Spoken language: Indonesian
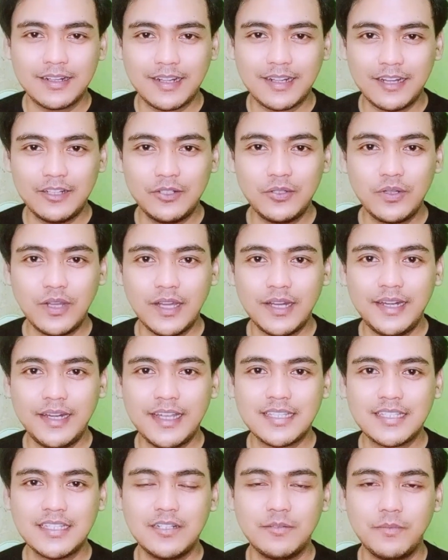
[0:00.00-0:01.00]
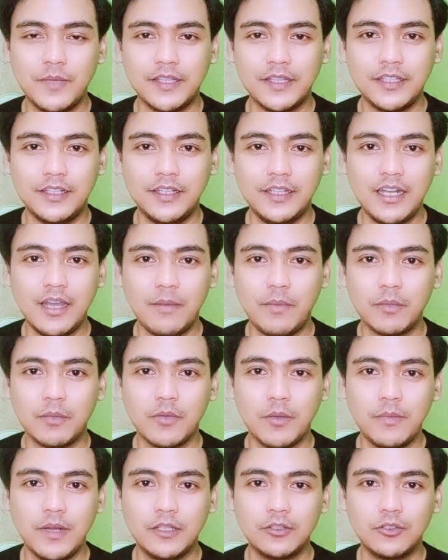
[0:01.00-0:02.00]
Kandungan niacinamide ini
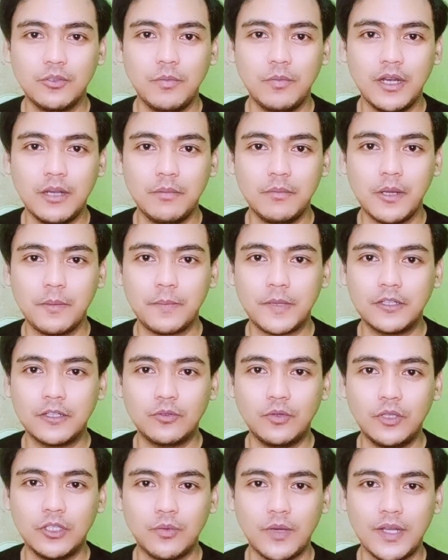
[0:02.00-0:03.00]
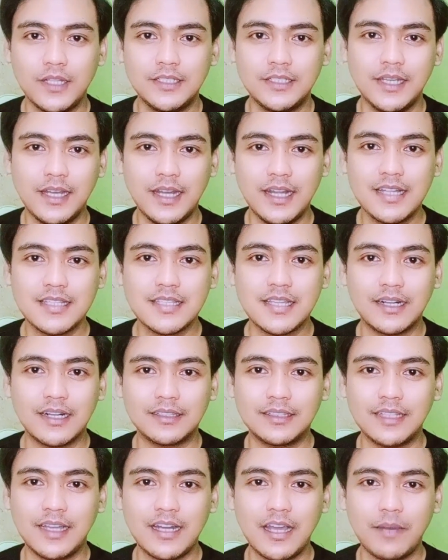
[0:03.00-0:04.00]
dapat membantu melembabkan kulit wajah
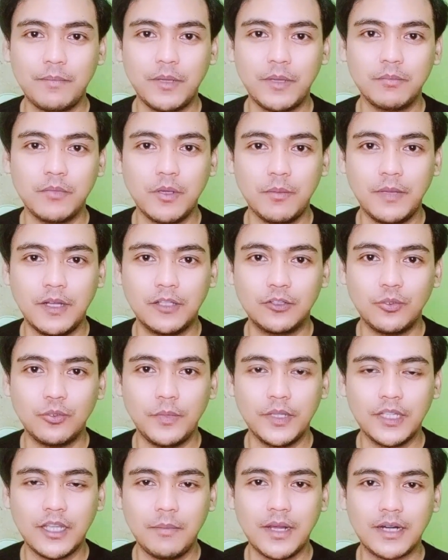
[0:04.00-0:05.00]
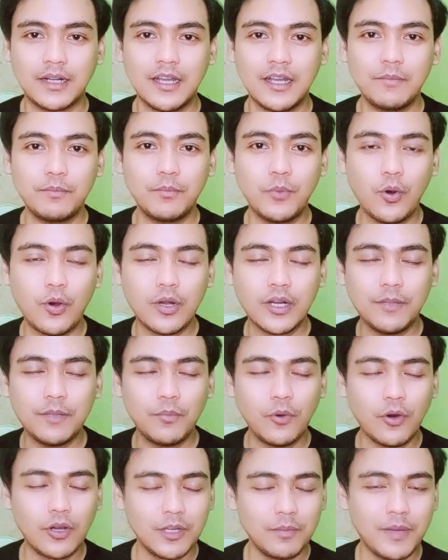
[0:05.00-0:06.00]
serta dapat membantu menyamarkan
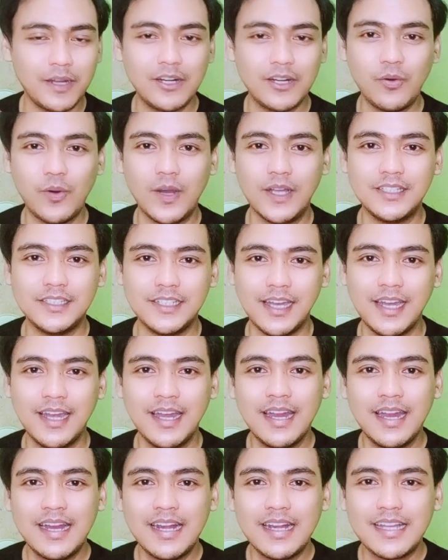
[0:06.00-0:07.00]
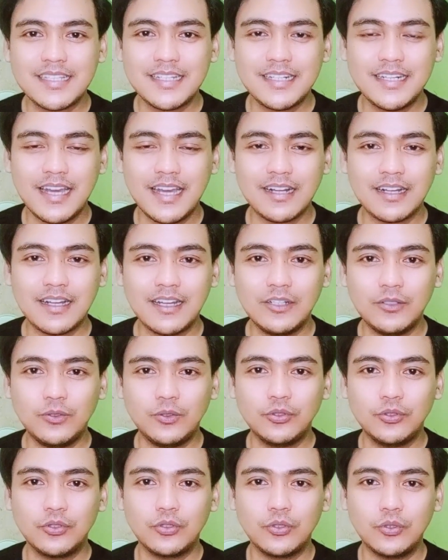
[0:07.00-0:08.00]
pori-pori pada wajah. Sedangkan
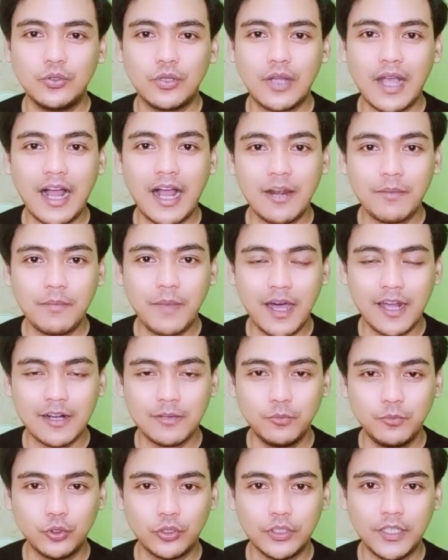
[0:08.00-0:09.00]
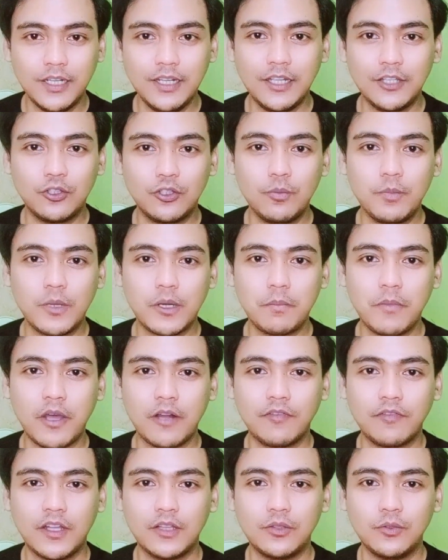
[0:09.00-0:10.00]
untuk alpha arbutin itu
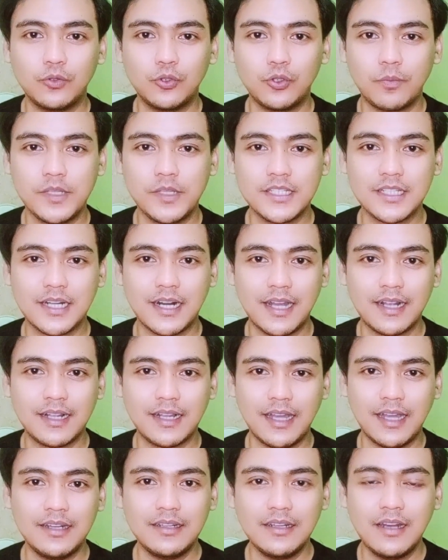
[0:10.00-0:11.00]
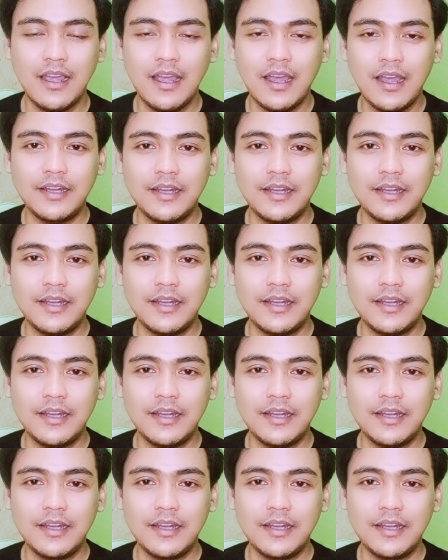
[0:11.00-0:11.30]
bermanfaat untuk mencerahkan